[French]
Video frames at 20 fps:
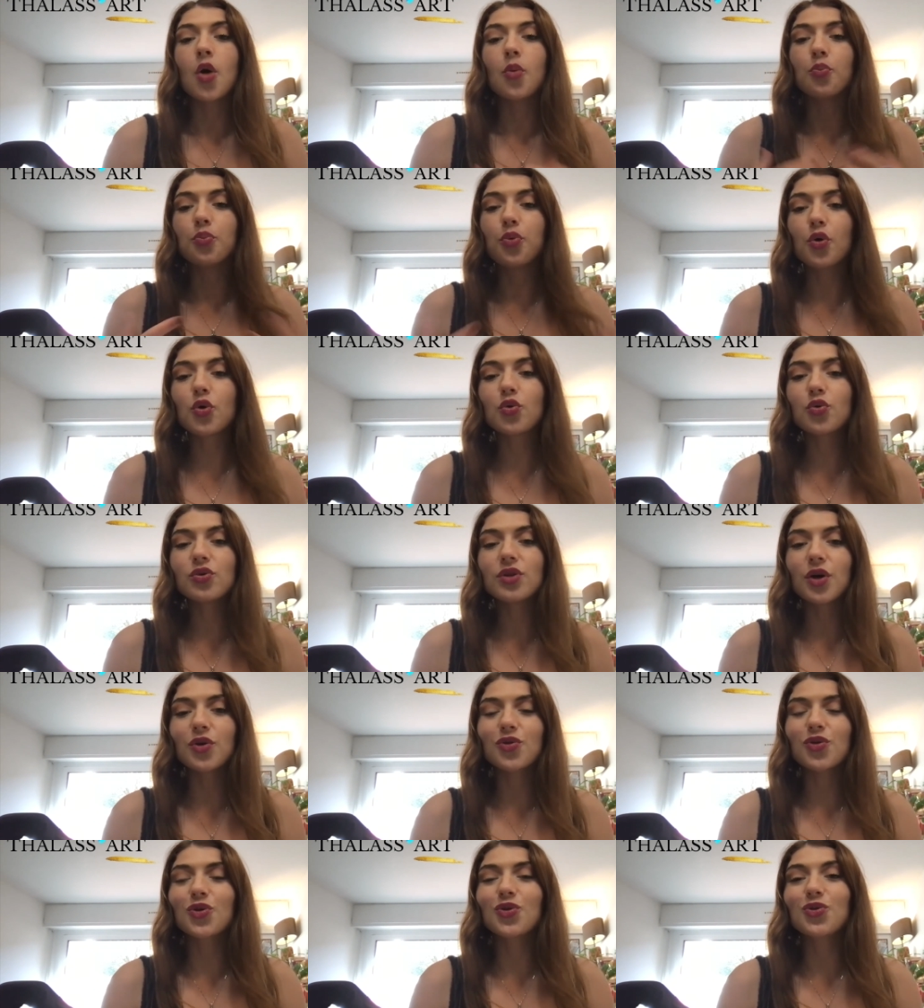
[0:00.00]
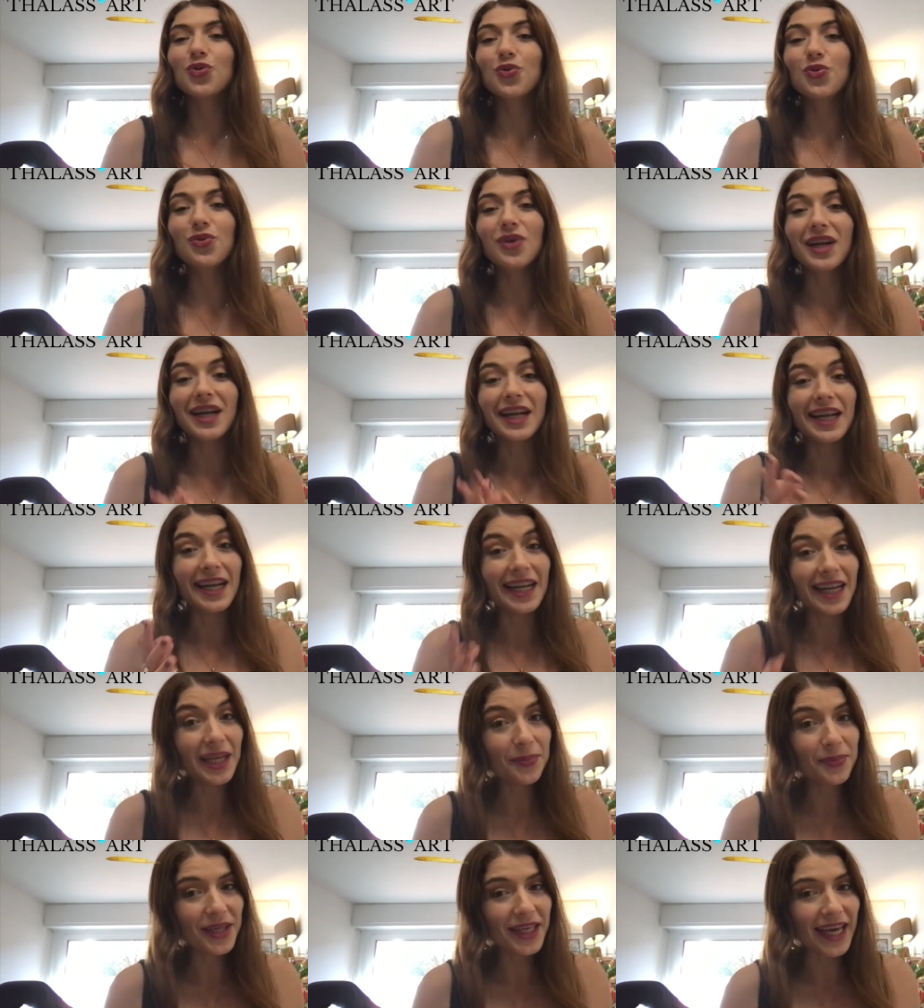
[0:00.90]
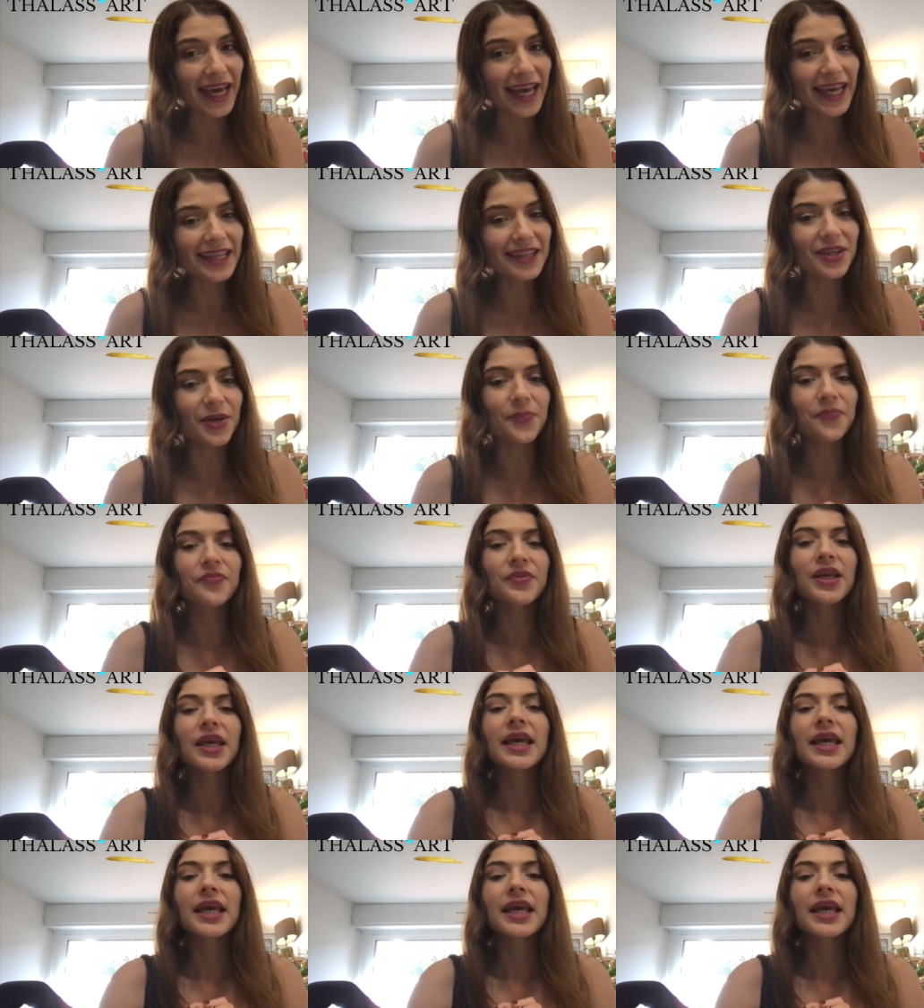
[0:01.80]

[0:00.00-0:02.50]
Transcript: beaucoup d'entre nous, les migraines.